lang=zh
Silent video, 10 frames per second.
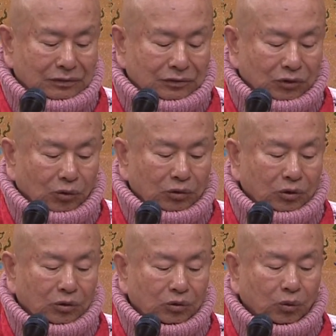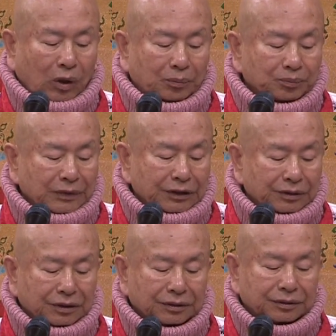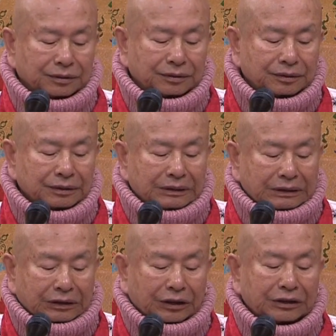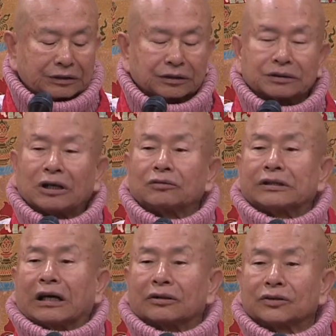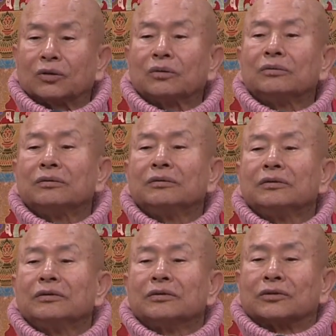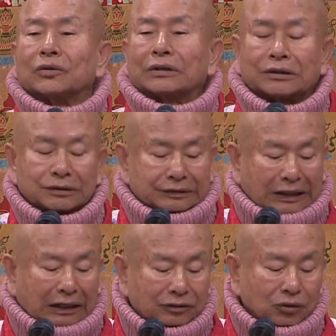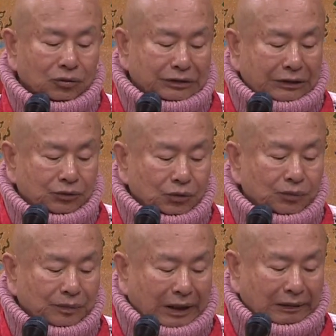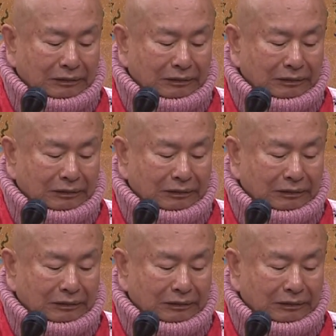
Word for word: 若有短命的，可以得到长寿，所以他是长寿三尊嘛。